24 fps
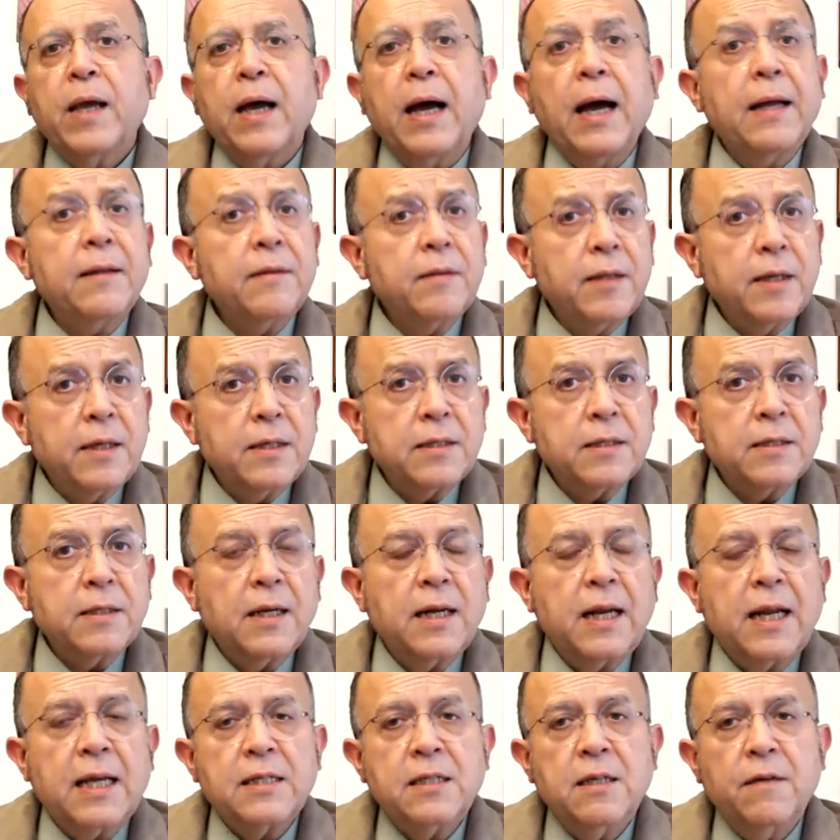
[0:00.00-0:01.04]

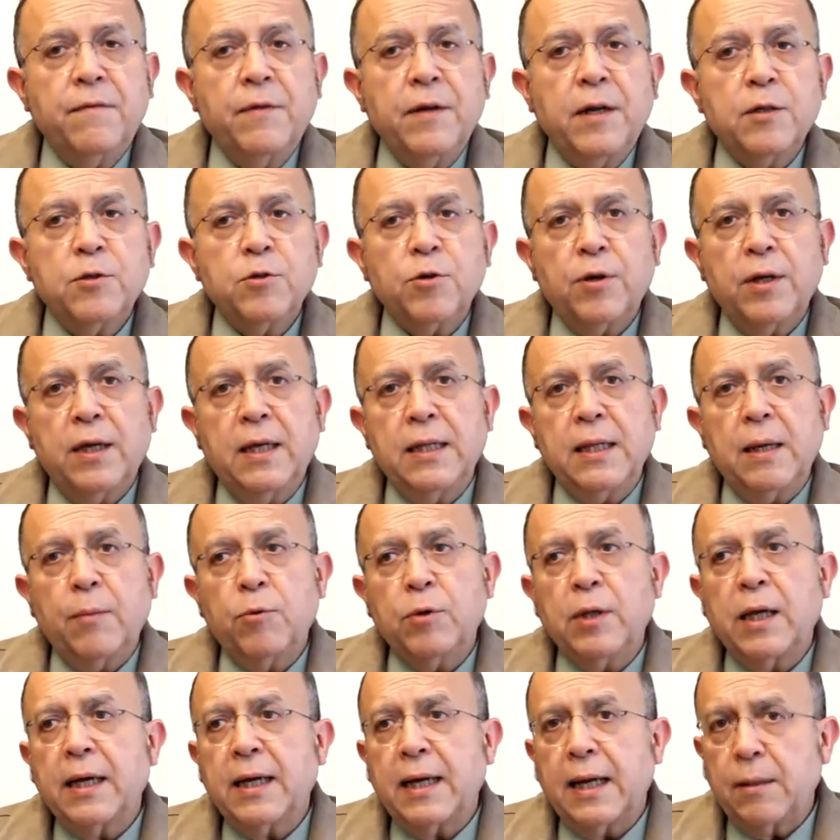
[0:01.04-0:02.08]
Antes, la sífilis originaba
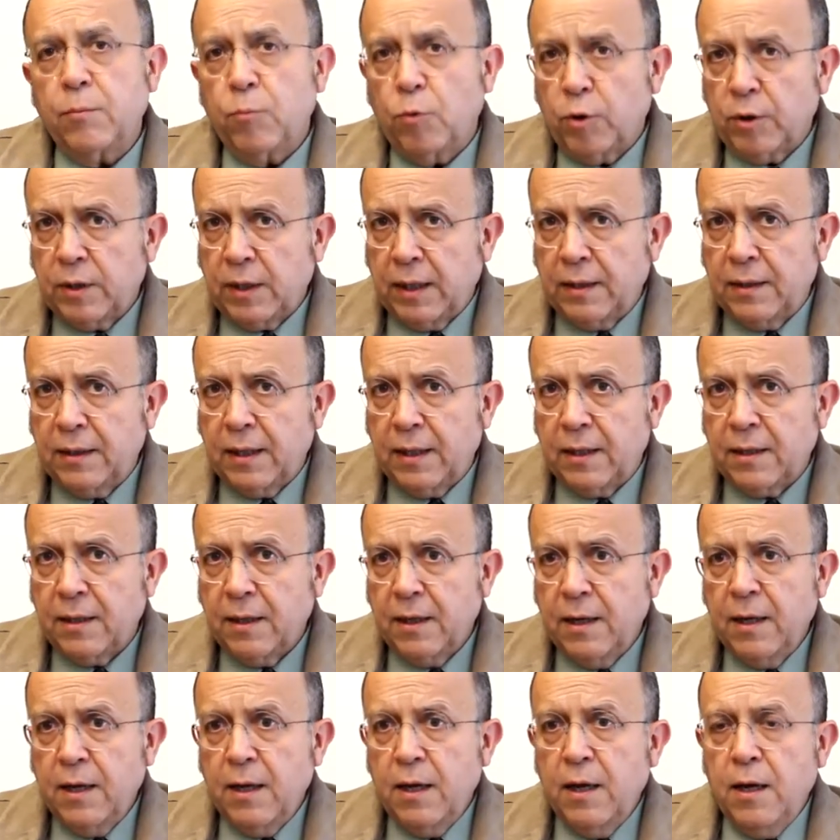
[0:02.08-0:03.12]
una gran mortandad.
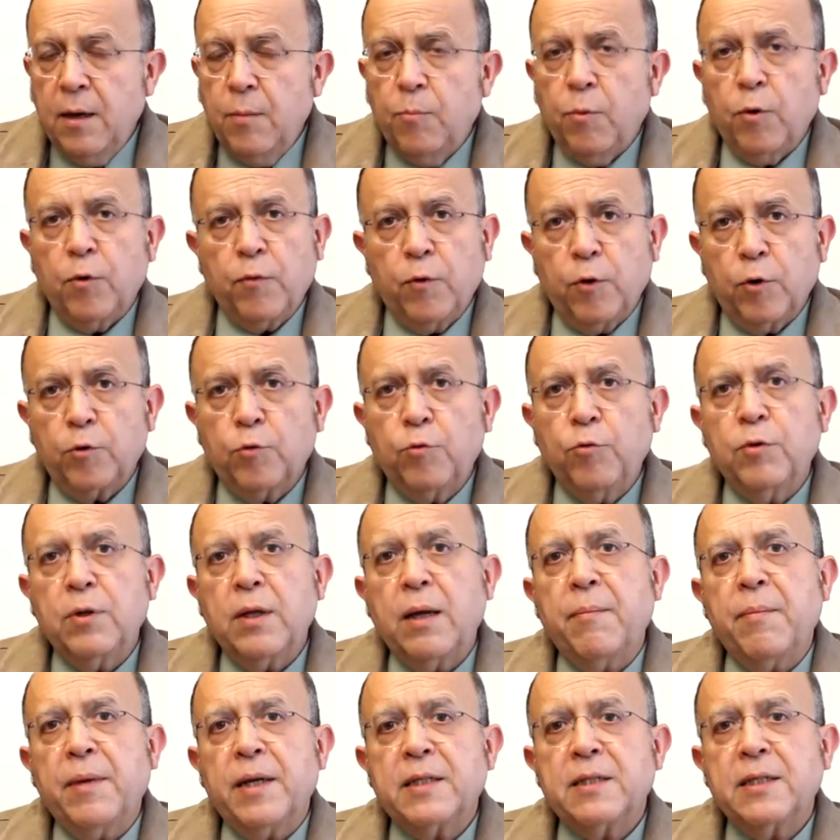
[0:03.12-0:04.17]
Por
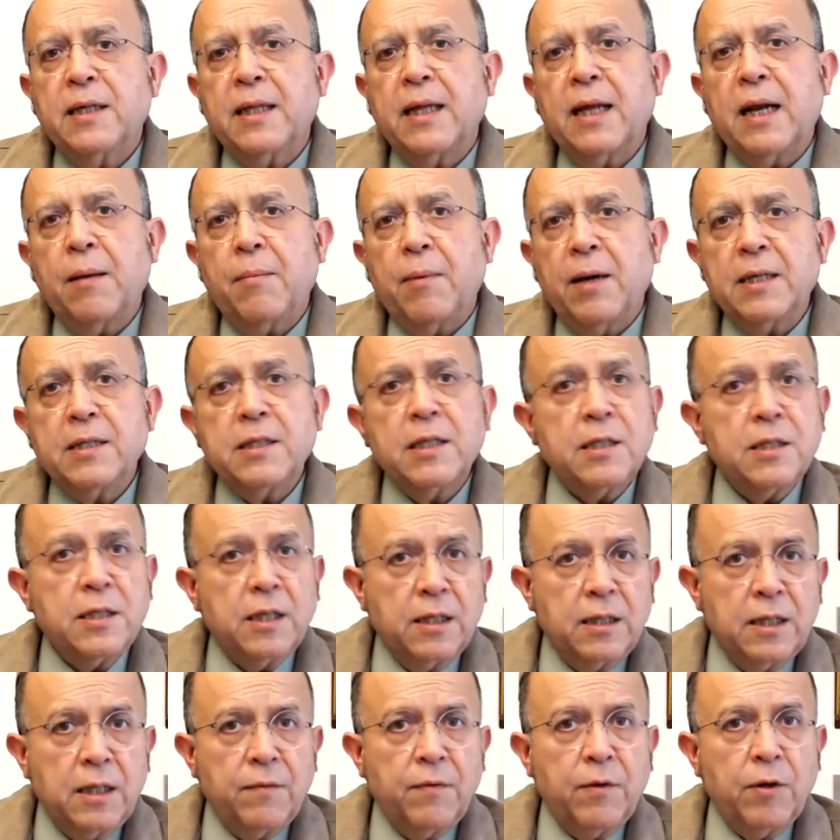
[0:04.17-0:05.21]
fortuna, merced al avance
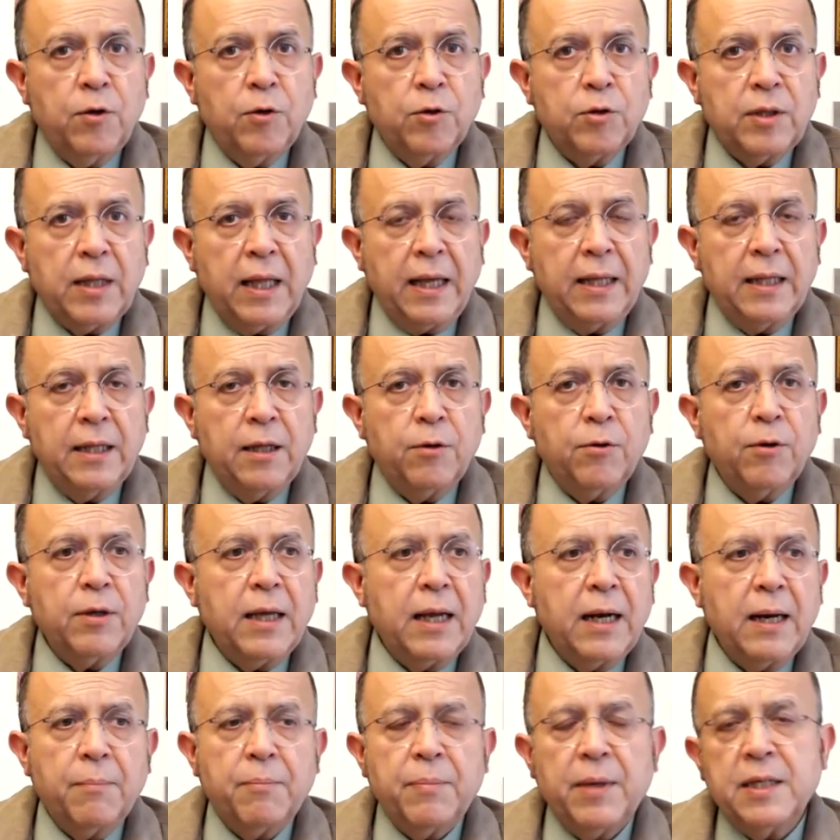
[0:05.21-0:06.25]
científico-técnico y
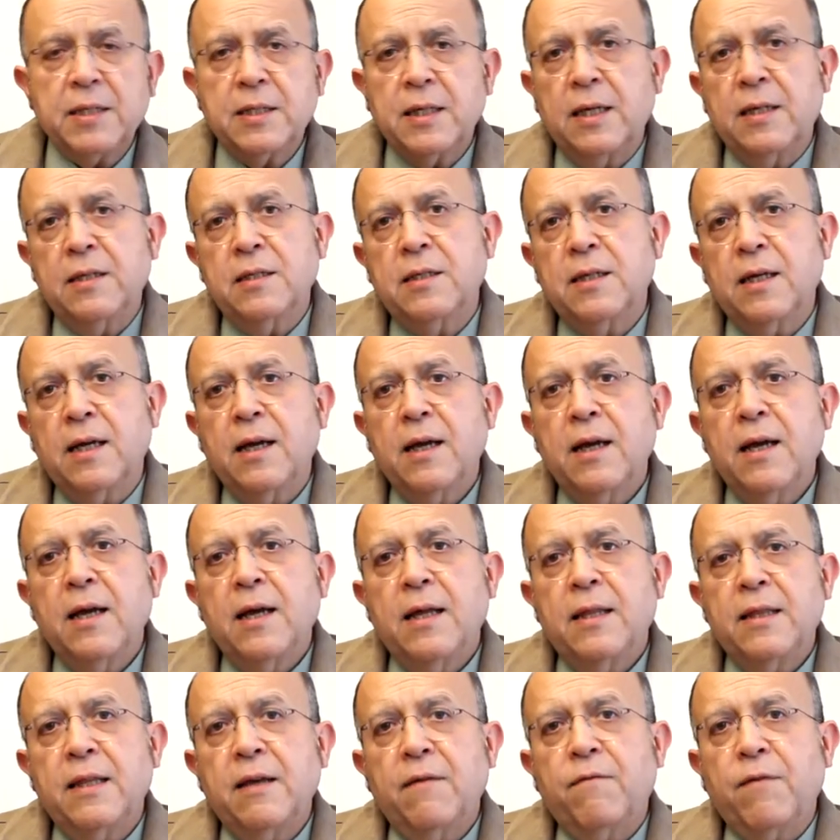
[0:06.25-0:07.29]
a la presencia
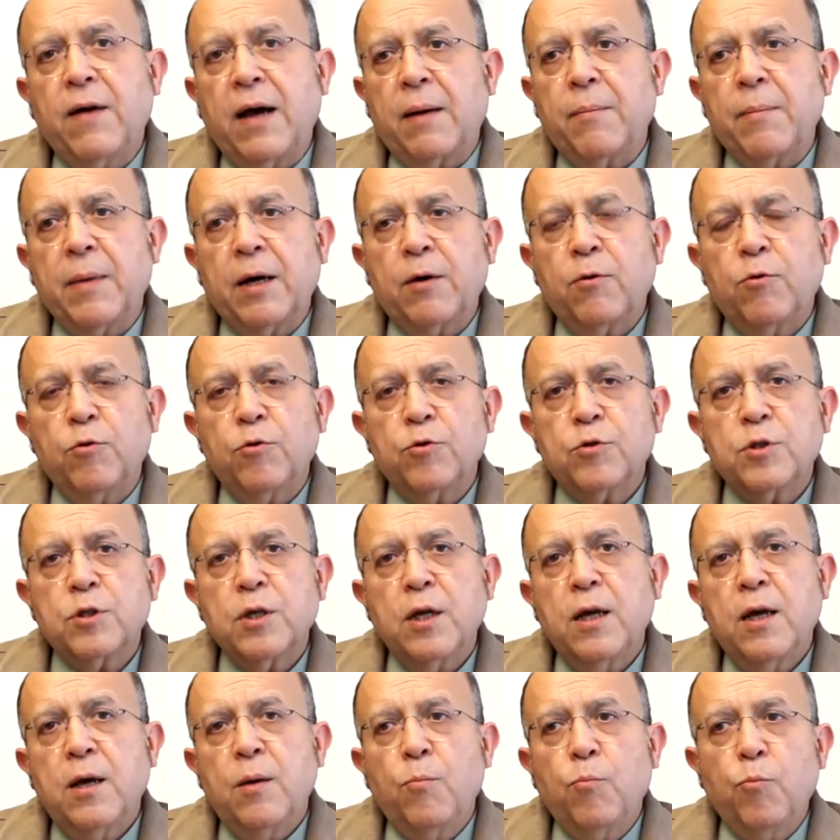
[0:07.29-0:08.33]
de
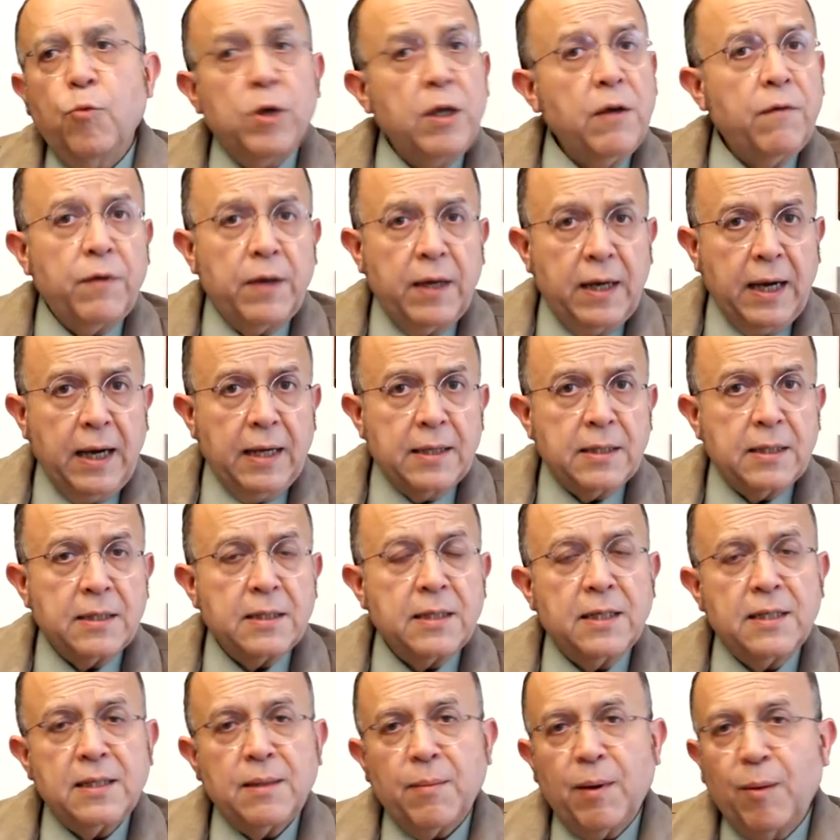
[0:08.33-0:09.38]
fármacos muy eficaces,
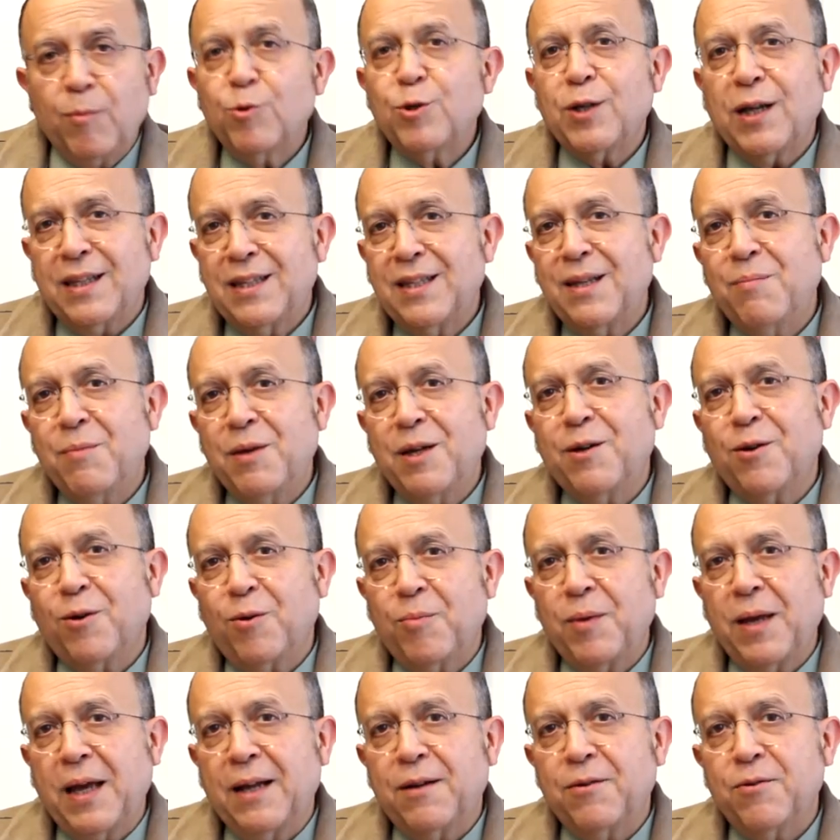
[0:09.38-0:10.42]
les llamamos
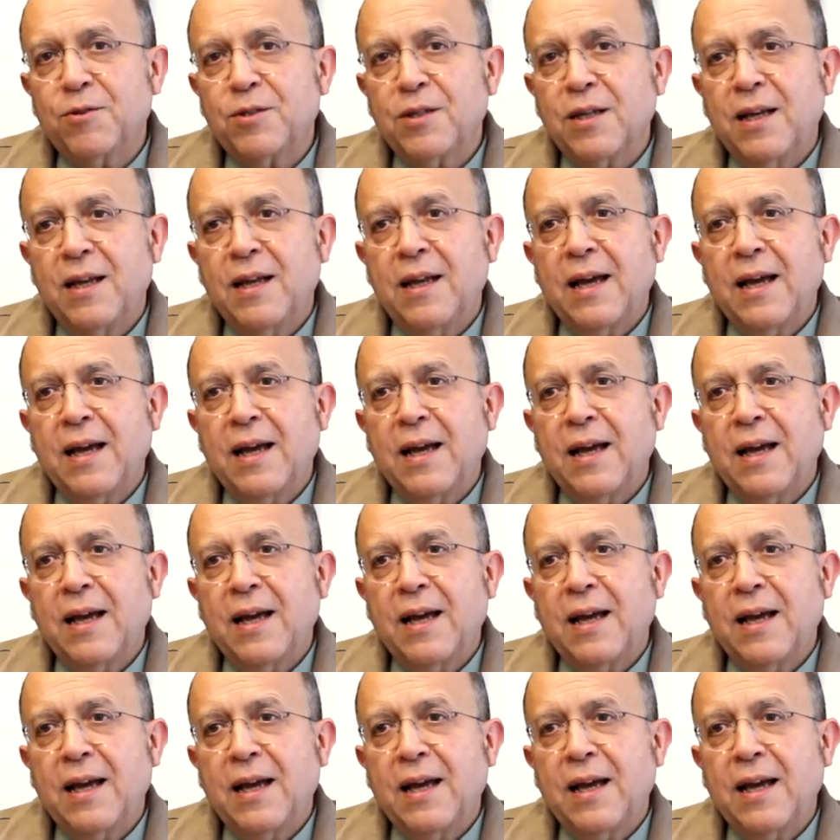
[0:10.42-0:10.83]
antimicrobianos,